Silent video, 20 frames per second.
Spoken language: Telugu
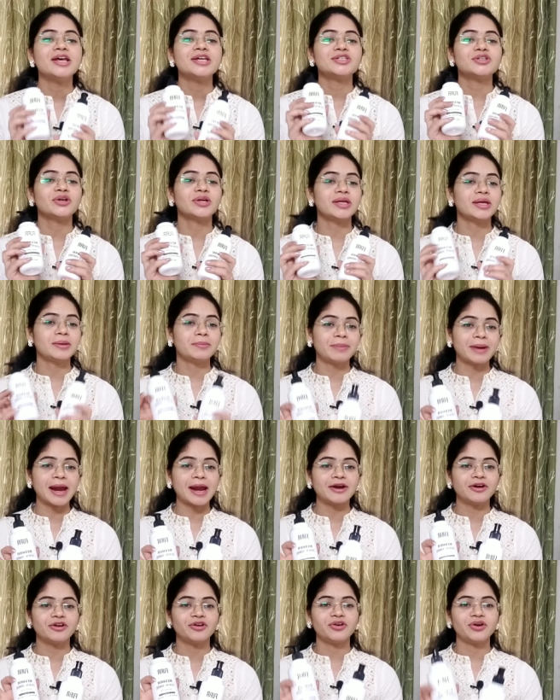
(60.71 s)
సో ఈ
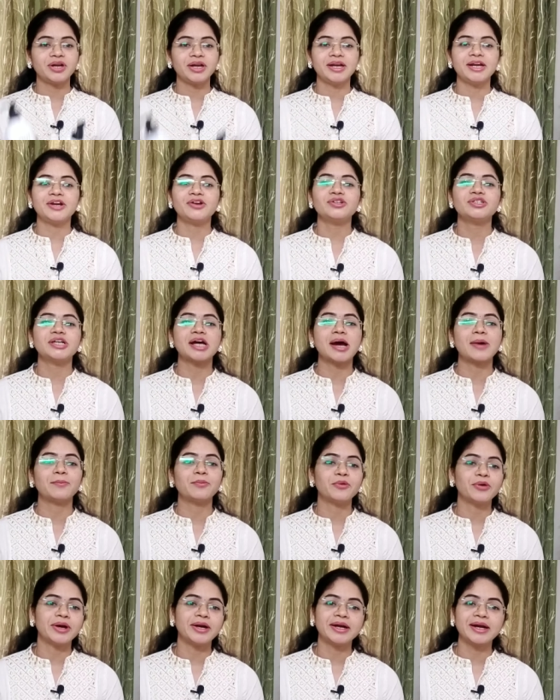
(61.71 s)
బ్రాండ్ నుండి నేను
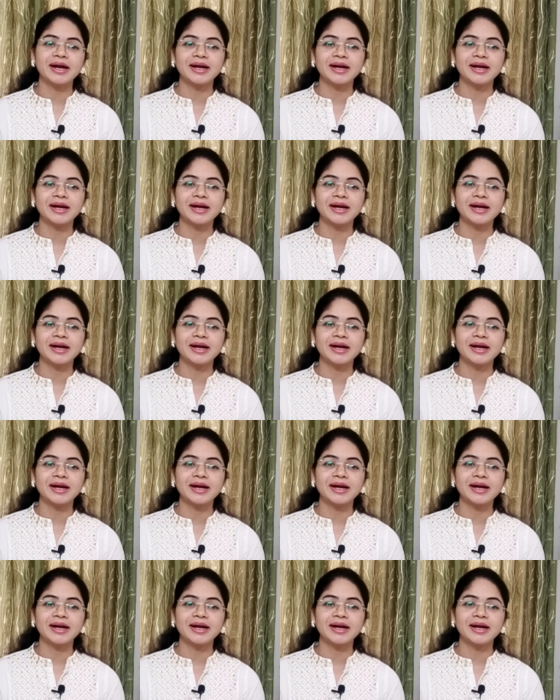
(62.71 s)
షాంపూ అండ్